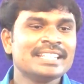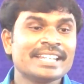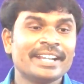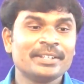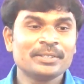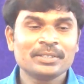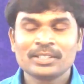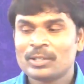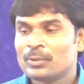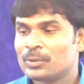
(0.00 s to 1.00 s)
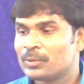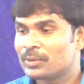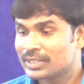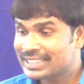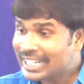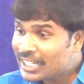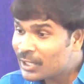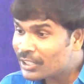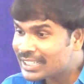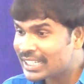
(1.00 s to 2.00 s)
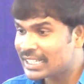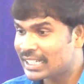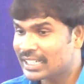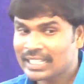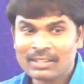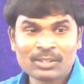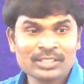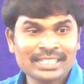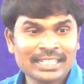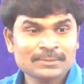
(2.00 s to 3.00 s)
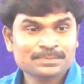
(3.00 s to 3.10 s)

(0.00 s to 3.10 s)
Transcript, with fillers: ఏం చేశాడు తండ్రిని వదలలేదంట ఎవరిని వదలే